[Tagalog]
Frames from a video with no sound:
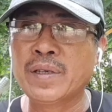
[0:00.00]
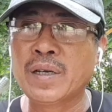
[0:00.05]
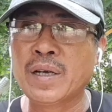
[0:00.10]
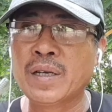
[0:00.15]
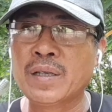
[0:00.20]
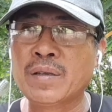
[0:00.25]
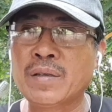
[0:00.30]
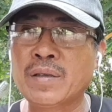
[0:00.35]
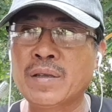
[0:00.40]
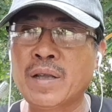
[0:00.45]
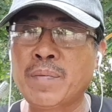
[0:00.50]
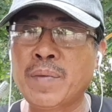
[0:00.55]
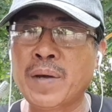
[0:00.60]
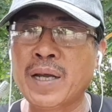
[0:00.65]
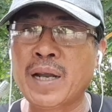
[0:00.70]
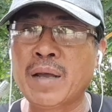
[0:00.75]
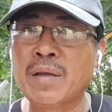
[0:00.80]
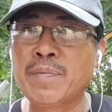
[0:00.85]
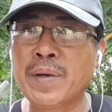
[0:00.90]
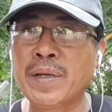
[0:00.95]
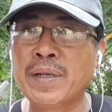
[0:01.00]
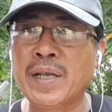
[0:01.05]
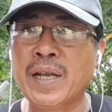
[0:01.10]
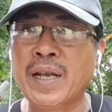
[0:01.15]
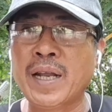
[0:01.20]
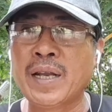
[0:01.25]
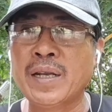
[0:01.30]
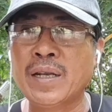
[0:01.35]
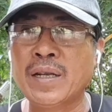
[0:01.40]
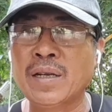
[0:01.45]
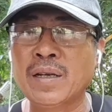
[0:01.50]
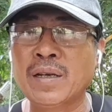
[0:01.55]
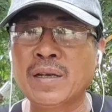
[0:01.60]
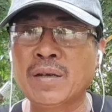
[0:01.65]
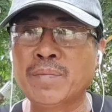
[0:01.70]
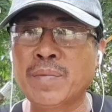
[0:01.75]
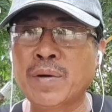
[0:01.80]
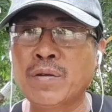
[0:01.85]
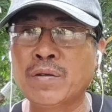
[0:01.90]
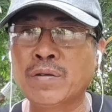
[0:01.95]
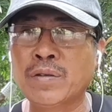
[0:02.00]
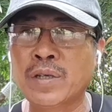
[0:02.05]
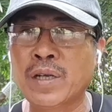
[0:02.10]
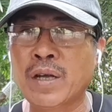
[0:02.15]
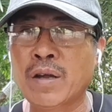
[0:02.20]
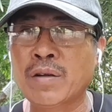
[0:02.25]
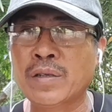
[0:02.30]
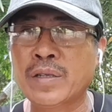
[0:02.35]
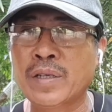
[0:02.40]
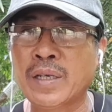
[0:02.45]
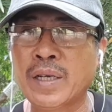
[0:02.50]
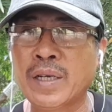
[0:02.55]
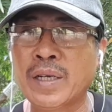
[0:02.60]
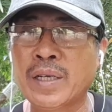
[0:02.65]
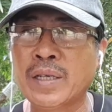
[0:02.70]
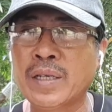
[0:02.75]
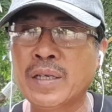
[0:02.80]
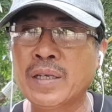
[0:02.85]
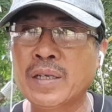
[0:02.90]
At napakarami pa ang dahilan ng pangulot ng dahon ng sili.